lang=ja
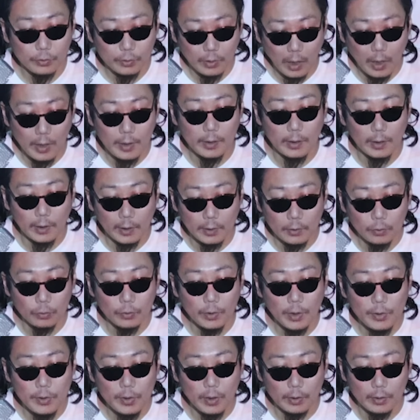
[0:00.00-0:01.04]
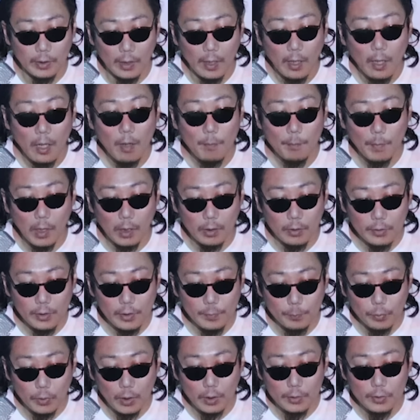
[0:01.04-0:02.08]
タイ、インドネシアで
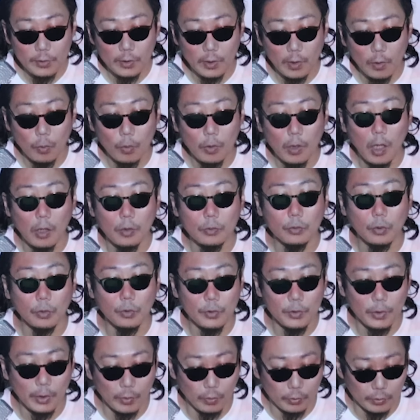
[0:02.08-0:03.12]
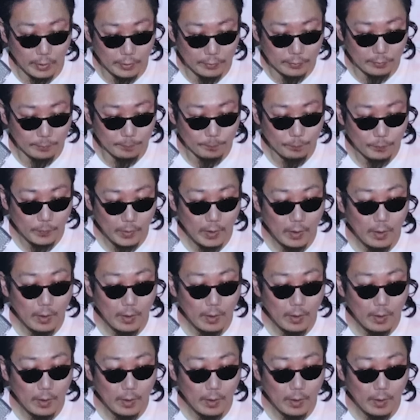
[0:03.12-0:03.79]
マルチプラチナを獲得したようです。